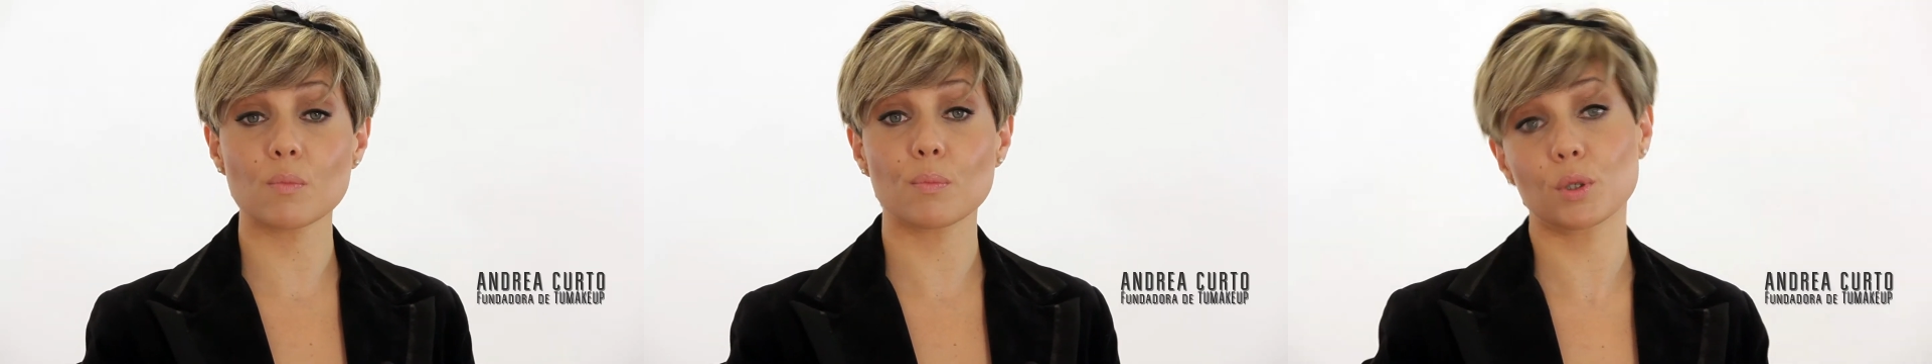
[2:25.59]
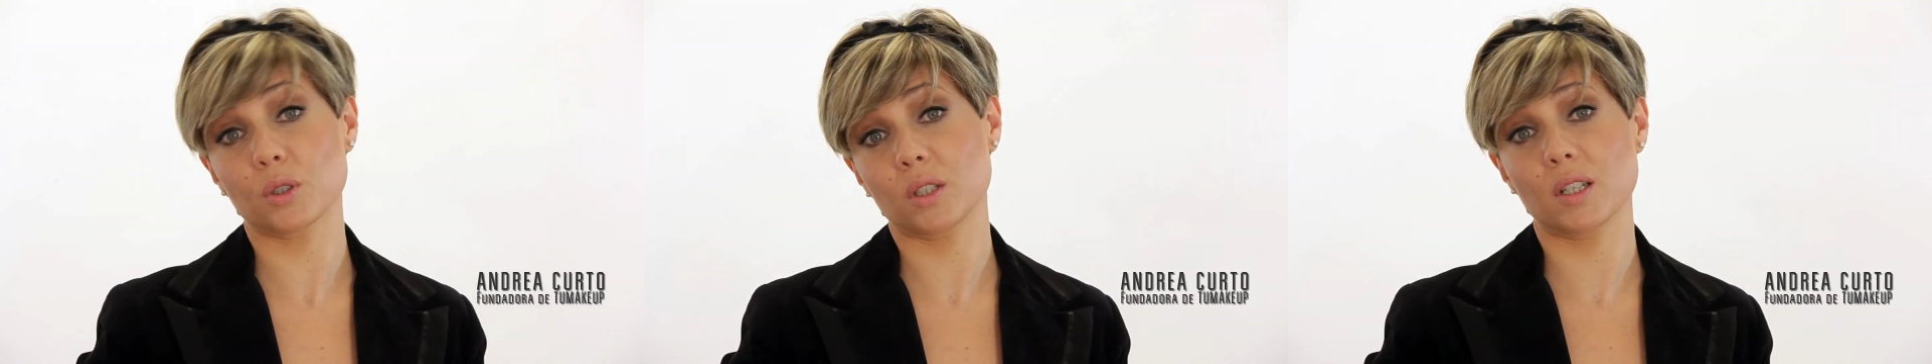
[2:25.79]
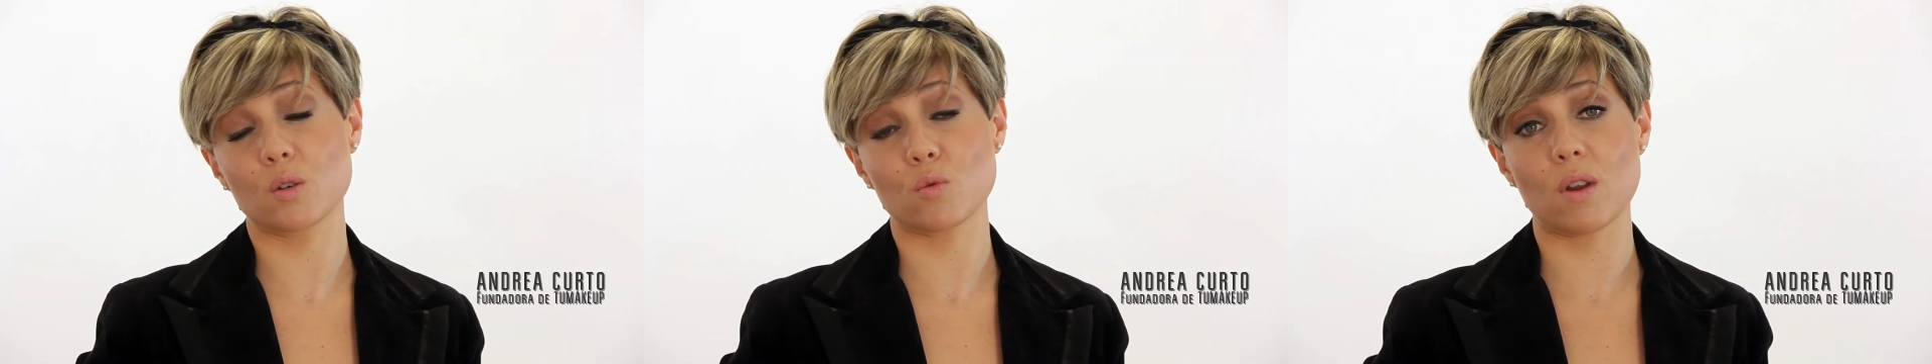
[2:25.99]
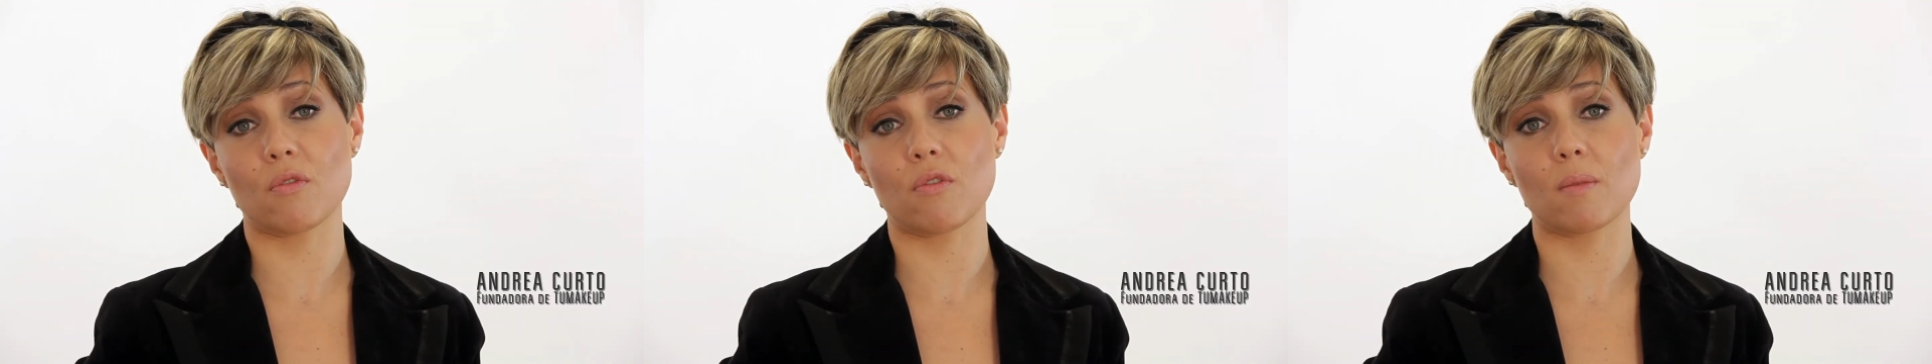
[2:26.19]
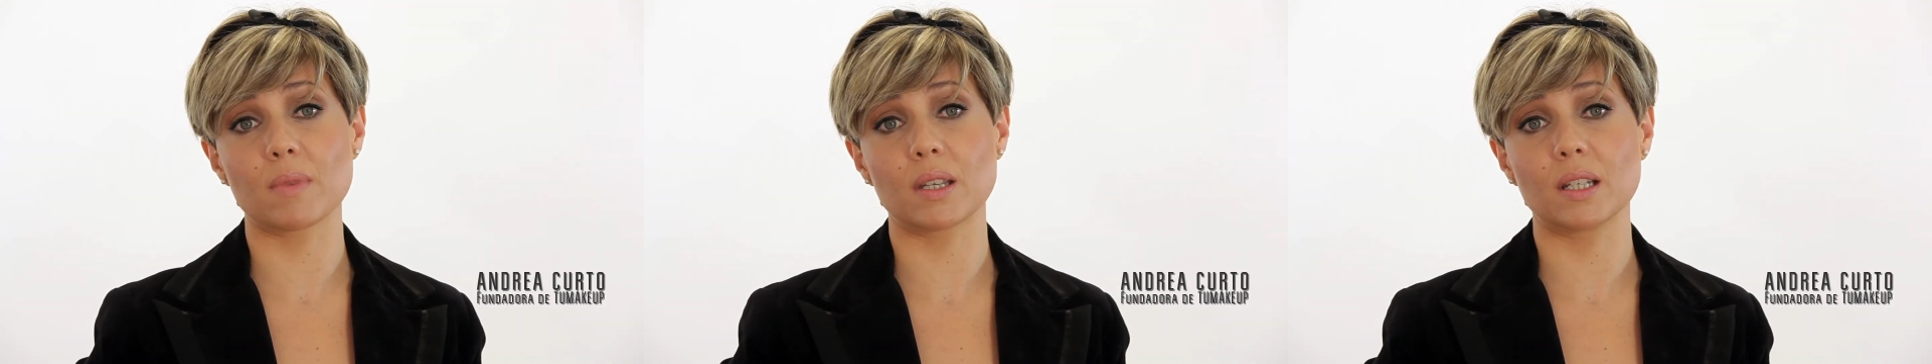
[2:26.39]
por tener una
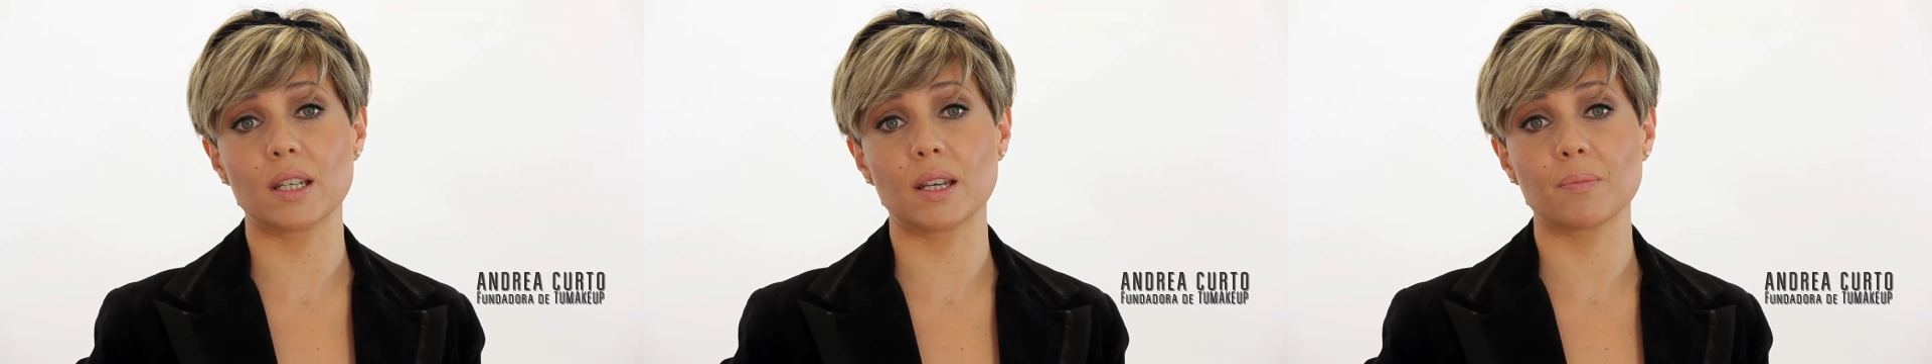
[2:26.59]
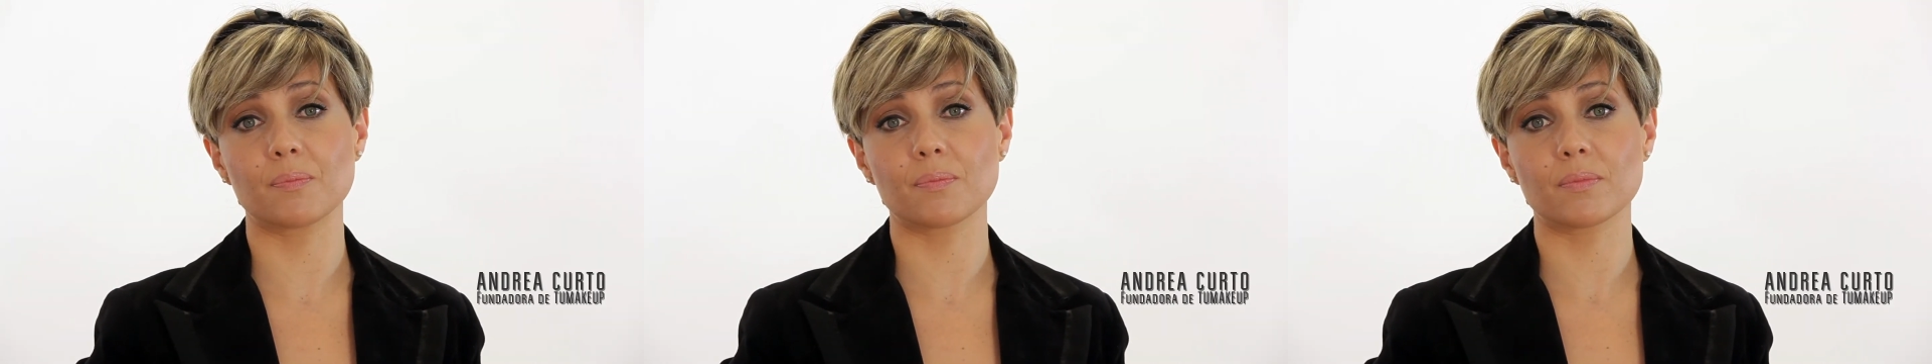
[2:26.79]
familia.